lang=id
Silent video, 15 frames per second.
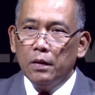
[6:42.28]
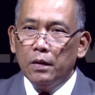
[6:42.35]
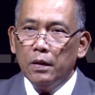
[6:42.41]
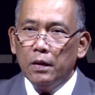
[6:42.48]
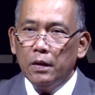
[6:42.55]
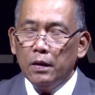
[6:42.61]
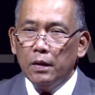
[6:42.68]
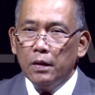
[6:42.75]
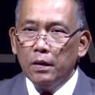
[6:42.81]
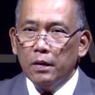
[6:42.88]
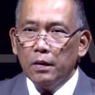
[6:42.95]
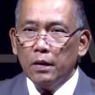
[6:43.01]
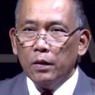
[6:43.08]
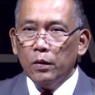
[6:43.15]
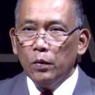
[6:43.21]
di
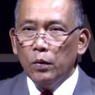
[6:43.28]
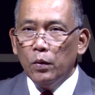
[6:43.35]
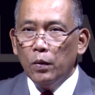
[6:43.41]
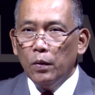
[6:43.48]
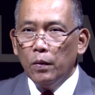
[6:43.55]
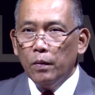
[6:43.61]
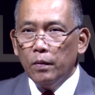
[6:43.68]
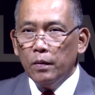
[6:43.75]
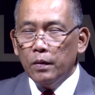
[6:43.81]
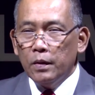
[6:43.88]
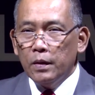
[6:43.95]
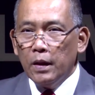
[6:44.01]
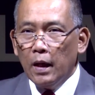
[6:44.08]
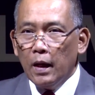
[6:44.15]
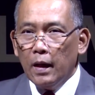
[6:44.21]
satu
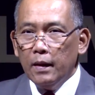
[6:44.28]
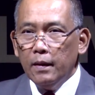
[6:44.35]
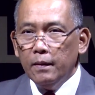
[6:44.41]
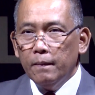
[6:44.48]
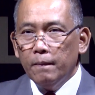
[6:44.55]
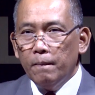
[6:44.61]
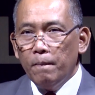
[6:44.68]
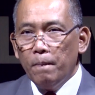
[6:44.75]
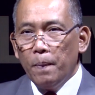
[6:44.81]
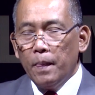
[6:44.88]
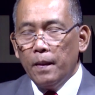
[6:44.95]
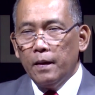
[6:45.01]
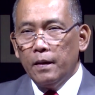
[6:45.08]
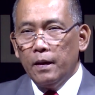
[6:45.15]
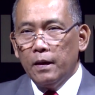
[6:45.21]
jalan
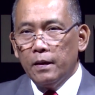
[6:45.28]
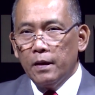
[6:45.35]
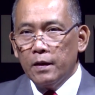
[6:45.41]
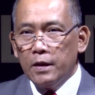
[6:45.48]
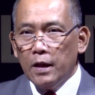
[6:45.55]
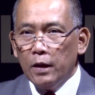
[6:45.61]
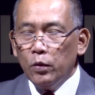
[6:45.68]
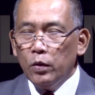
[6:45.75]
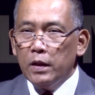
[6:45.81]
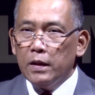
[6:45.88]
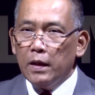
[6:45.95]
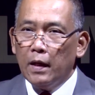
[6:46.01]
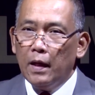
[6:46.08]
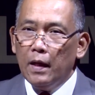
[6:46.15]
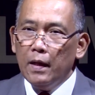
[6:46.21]
dan terjatuh di
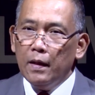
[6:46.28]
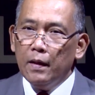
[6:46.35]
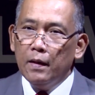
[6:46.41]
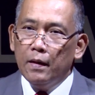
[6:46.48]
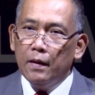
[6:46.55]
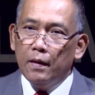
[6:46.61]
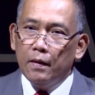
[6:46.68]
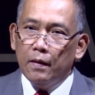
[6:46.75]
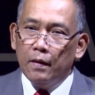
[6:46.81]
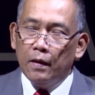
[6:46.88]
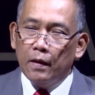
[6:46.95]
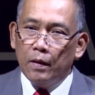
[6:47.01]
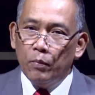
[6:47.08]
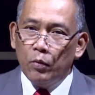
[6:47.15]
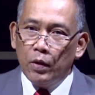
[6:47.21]
sana.
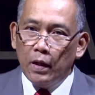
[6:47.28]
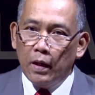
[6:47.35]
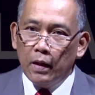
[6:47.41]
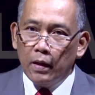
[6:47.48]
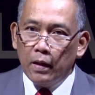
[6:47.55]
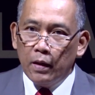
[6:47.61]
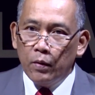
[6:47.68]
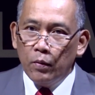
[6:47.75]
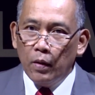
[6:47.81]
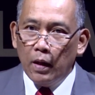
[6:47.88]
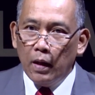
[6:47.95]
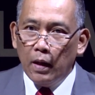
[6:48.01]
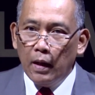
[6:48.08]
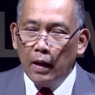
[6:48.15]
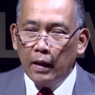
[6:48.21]
Dan kemudian
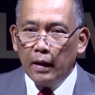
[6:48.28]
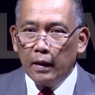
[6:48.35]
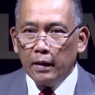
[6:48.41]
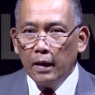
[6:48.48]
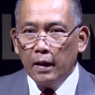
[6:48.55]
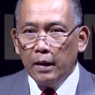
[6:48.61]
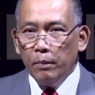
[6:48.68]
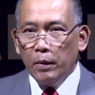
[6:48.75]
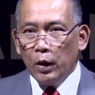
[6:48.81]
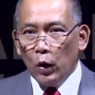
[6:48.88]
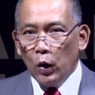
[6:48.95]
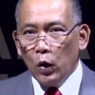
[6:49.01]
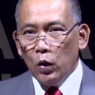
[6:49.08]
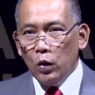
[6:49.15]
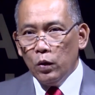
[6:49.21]
kedua anaknya ini
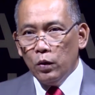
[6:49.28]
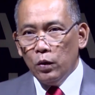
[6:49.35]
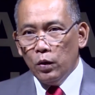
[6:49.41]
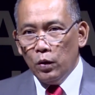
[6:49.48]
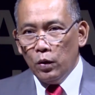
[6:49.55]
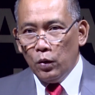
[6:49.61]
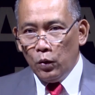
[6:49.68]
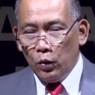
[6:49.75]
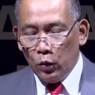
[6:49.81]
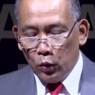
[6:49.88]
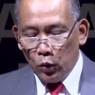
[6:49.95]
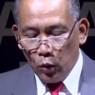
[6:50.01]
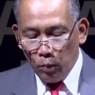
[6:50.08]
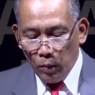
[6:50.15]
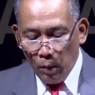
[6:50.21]
menolong
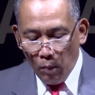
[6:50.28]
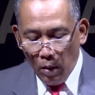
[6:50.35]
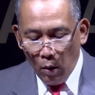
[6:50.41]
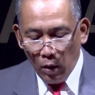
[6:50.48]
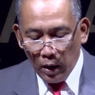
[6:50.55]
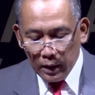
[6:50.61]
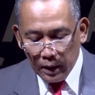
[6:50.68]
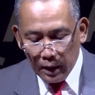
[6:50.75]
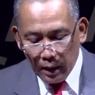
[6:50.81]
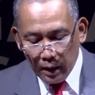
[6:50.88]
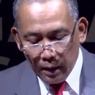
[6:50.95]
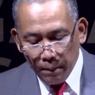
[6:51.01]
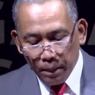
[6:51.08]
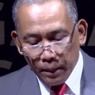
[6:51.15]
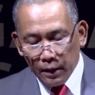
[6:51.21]
untuk
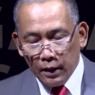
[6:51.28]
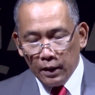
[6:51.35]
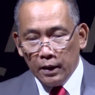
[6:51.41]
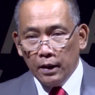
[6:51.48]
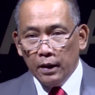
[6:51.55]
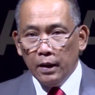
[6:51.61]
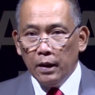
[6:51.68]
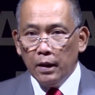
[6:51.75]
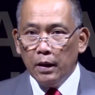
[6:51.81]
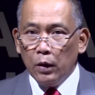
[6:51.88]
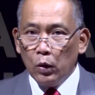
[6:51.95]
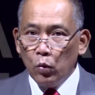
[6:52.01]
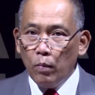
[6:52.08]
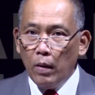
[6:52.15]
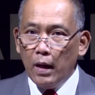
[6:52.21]
membawanya
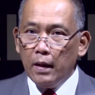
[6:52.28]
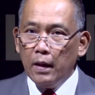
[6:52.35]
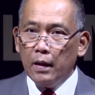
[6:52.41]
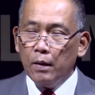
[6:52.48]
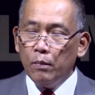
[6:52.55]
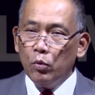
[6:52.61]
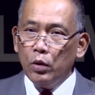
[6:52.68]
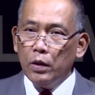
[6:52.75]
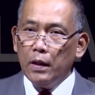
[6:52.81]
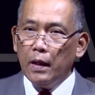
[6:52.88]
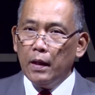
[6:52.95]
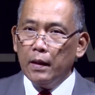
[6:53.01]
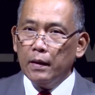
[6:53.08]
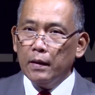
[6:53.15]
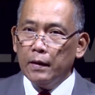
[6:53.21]
ke rumah dan
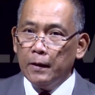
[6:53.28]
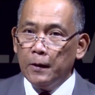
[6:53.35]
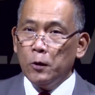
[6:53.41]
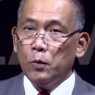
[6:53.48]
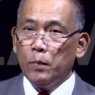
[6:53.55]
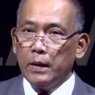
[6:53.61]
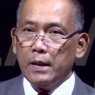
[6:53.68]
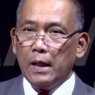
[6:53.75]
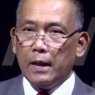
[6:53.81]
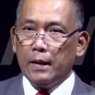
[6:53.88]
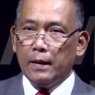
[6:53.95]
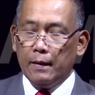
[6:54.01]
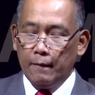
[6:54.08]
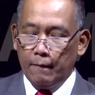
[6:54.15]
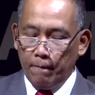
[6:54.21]
kemudian ke rumah
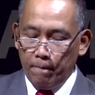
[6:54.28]
sakit.